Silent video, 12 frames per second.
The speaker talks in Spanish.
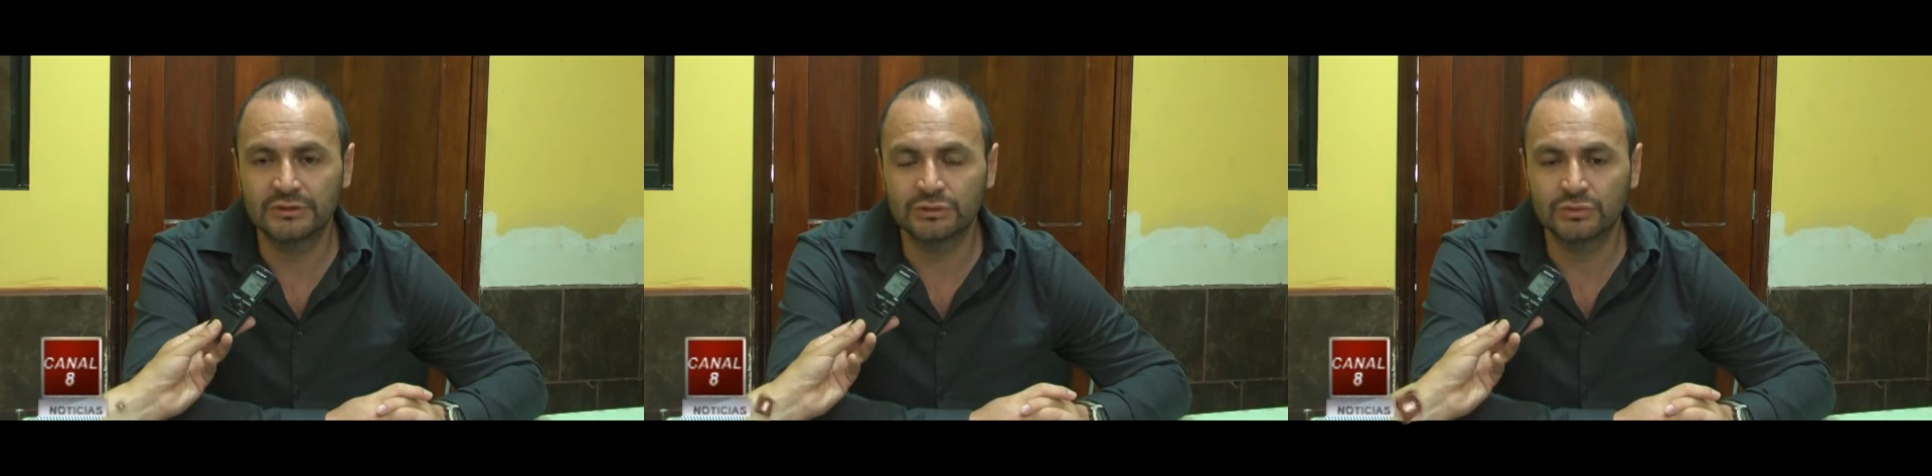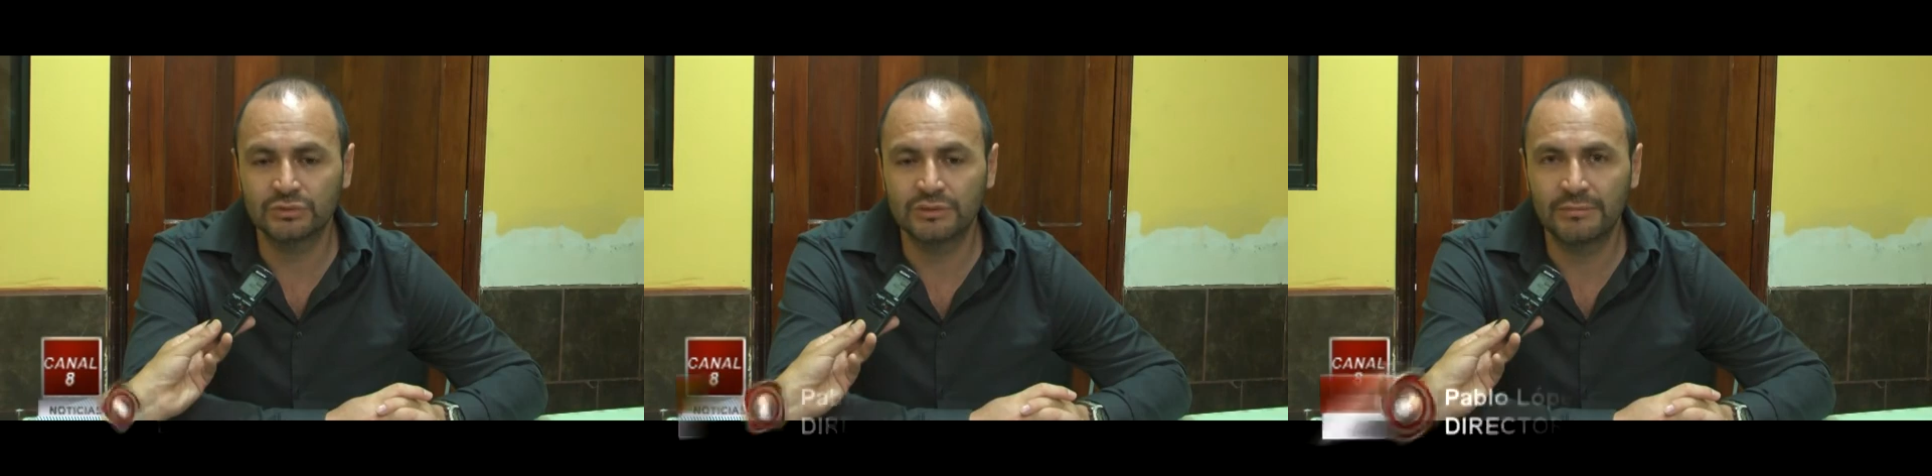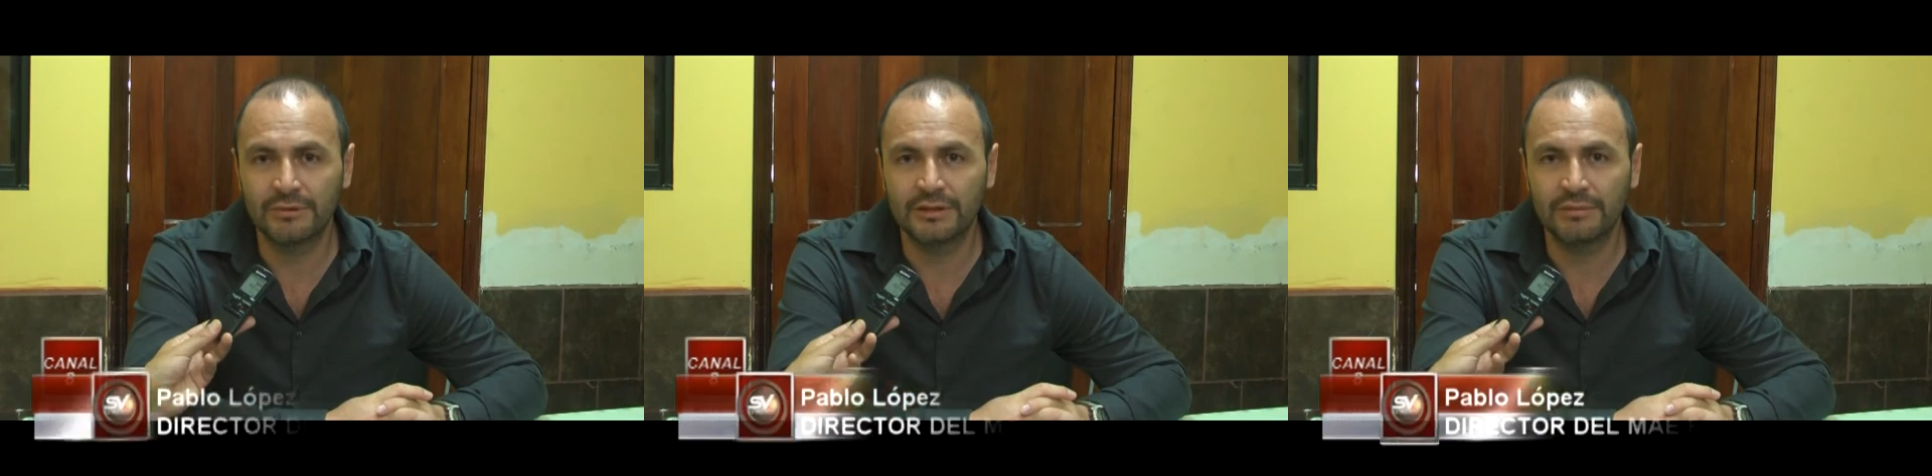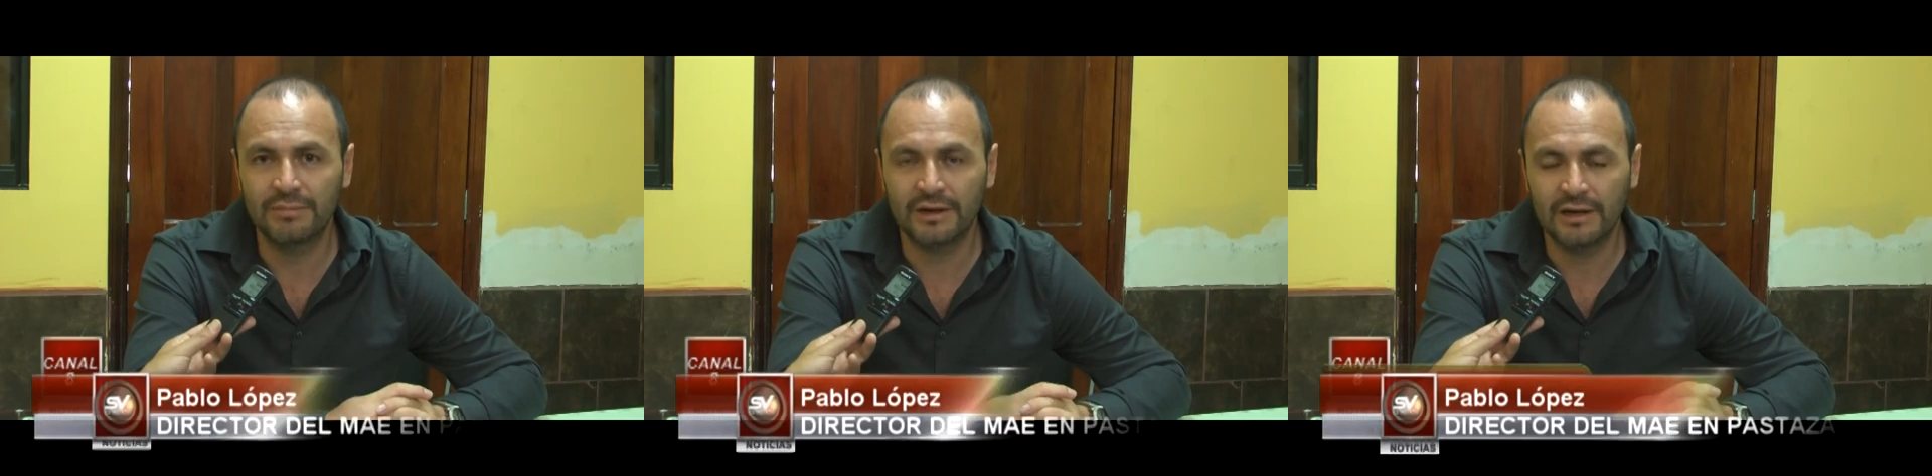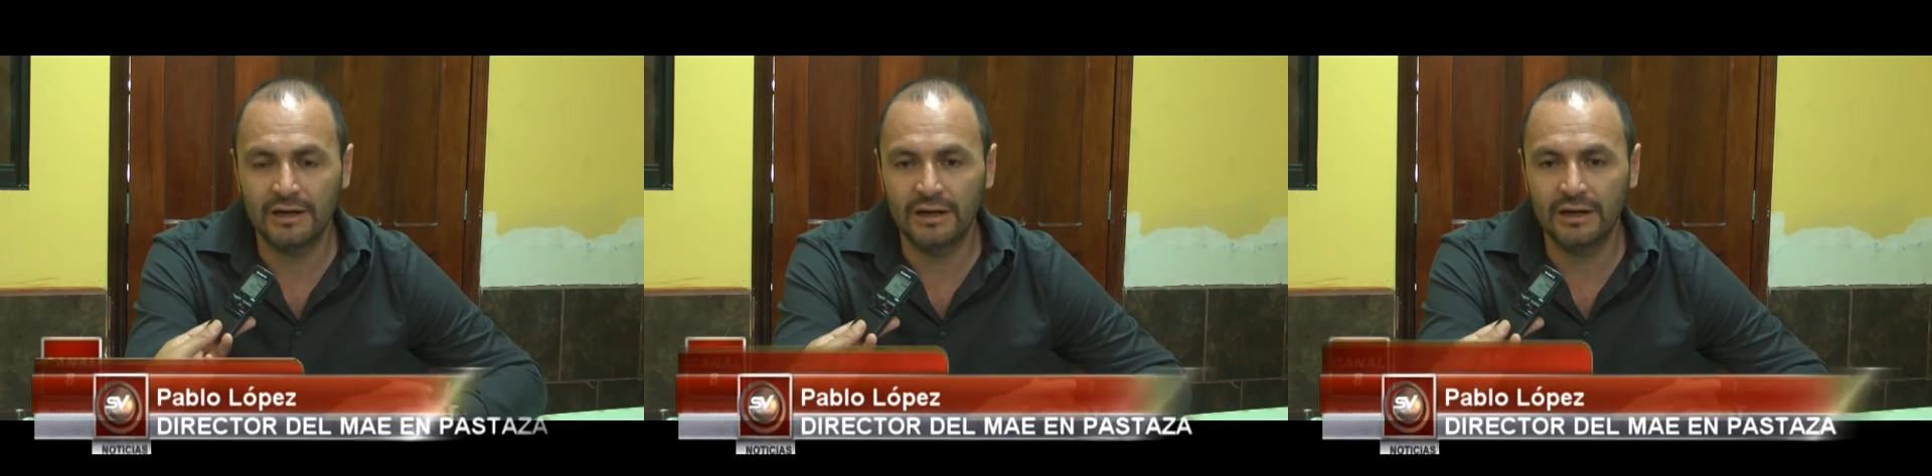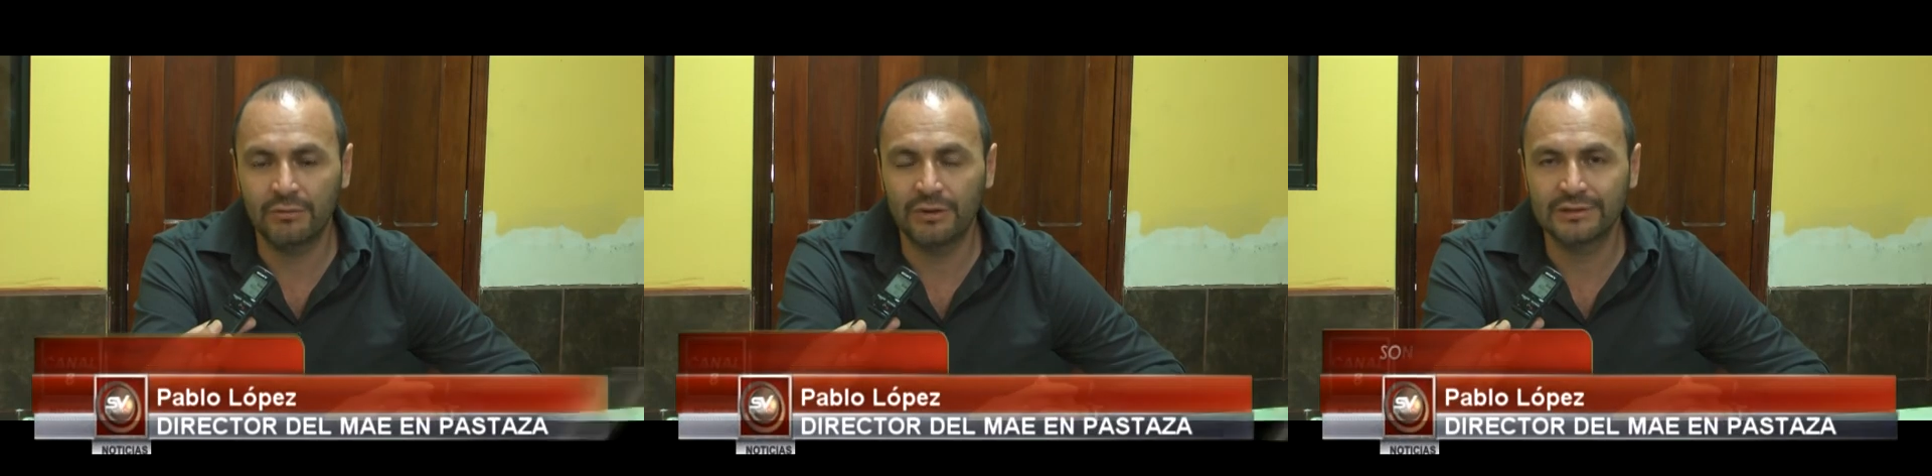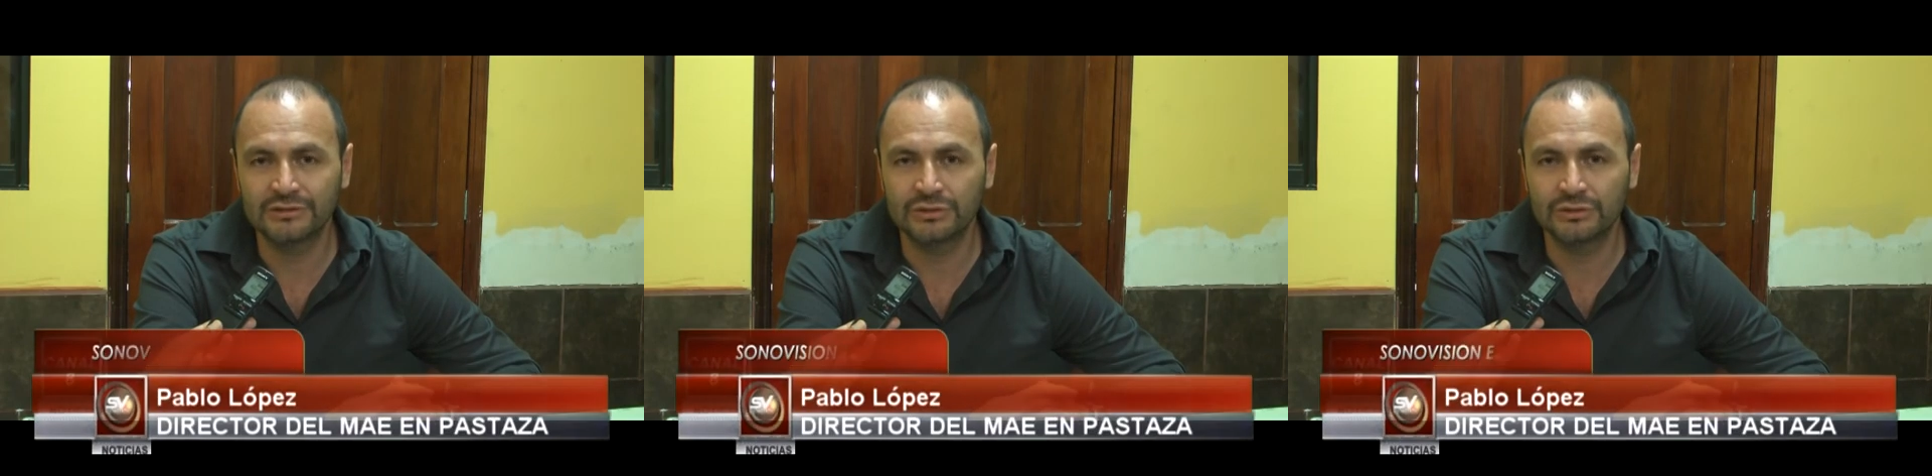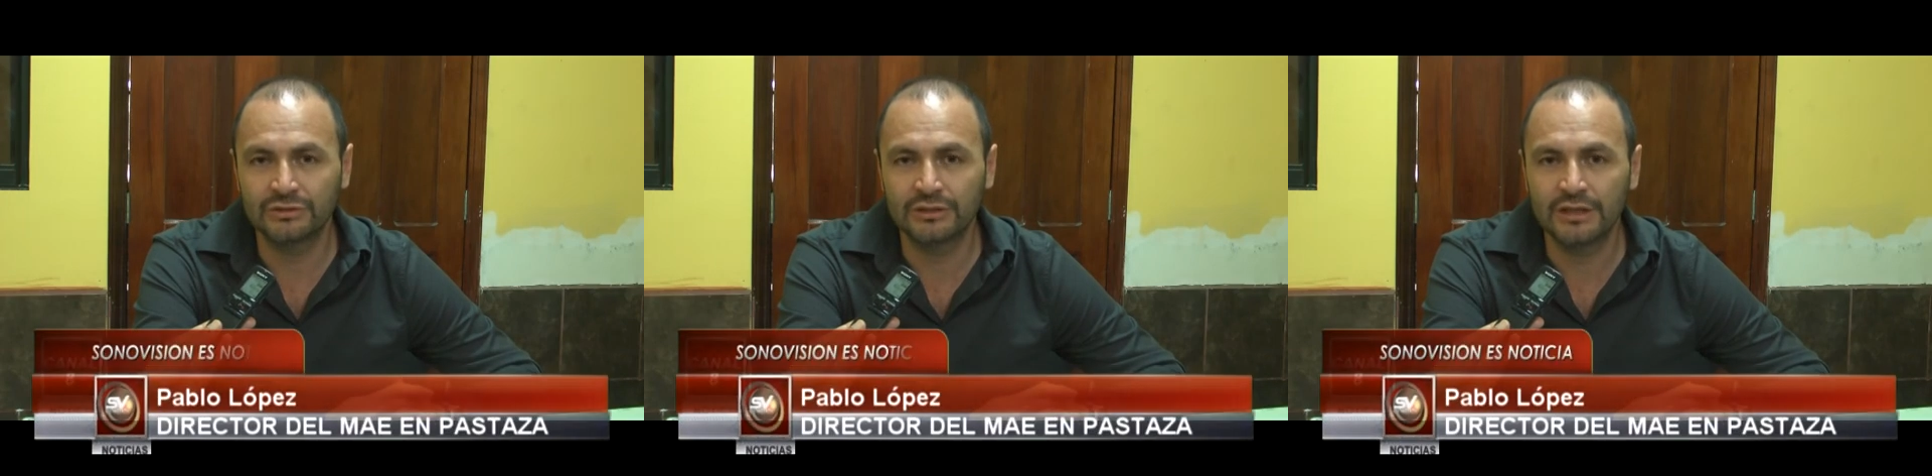es justamente para la
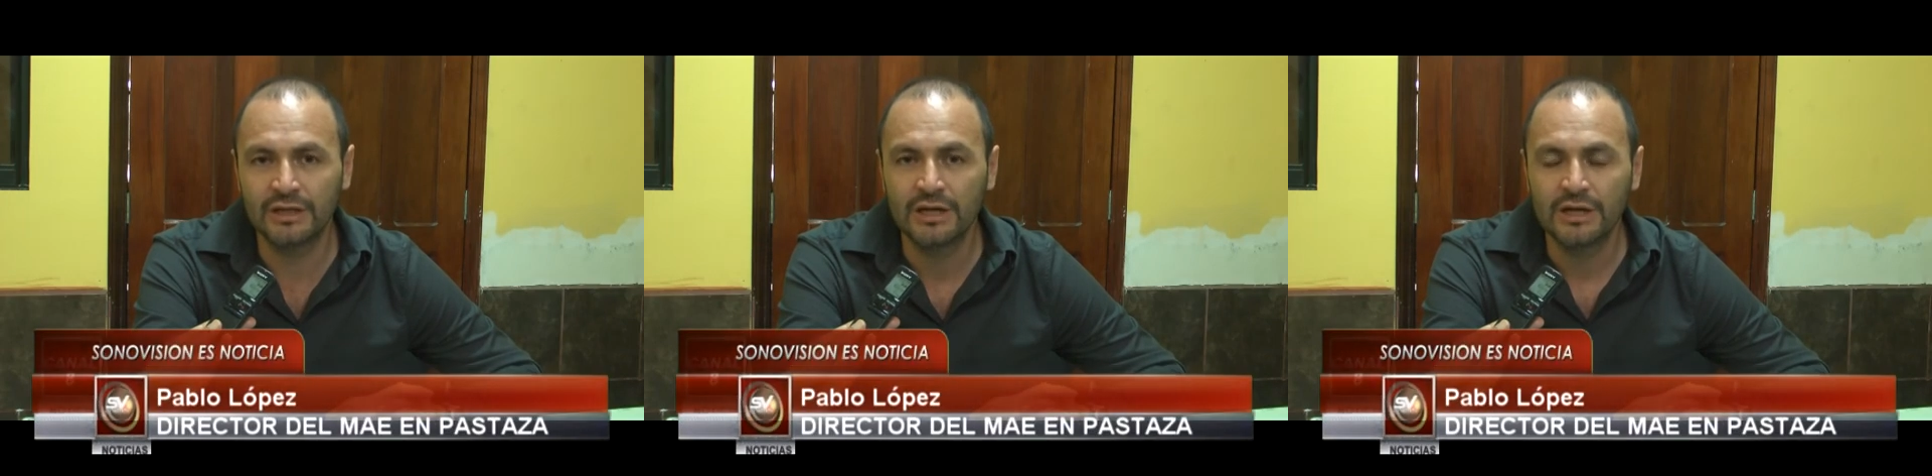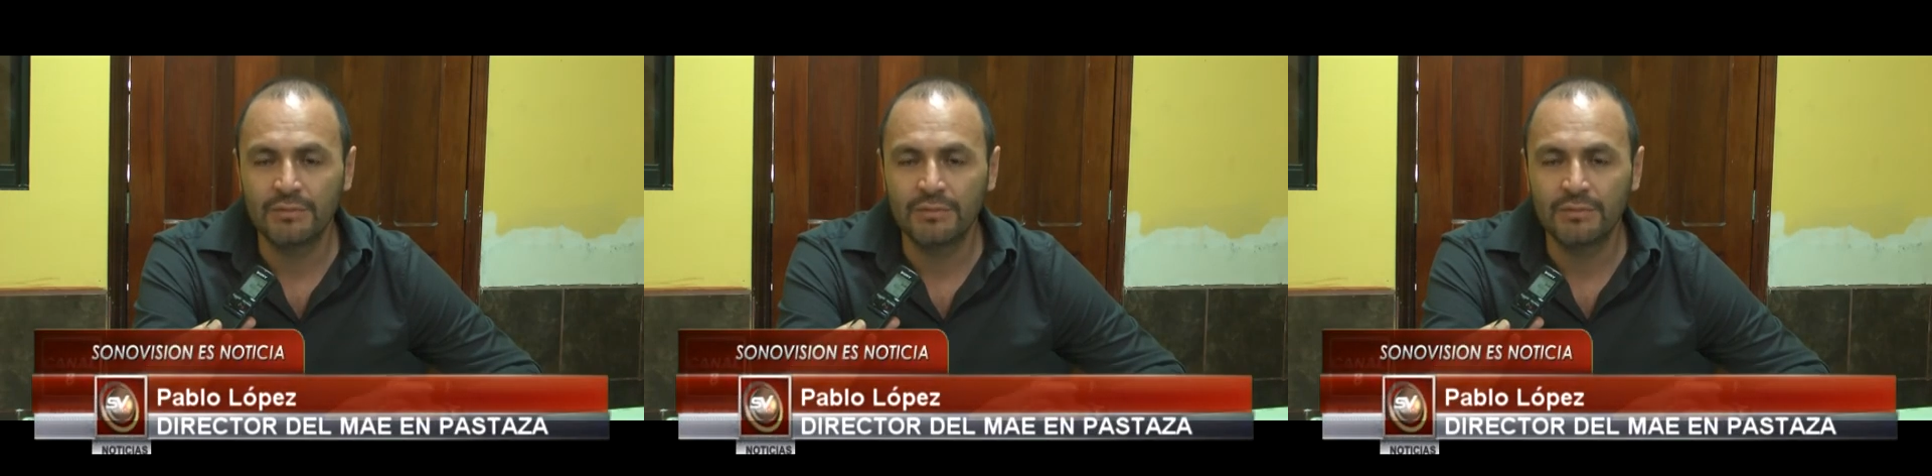elaboración de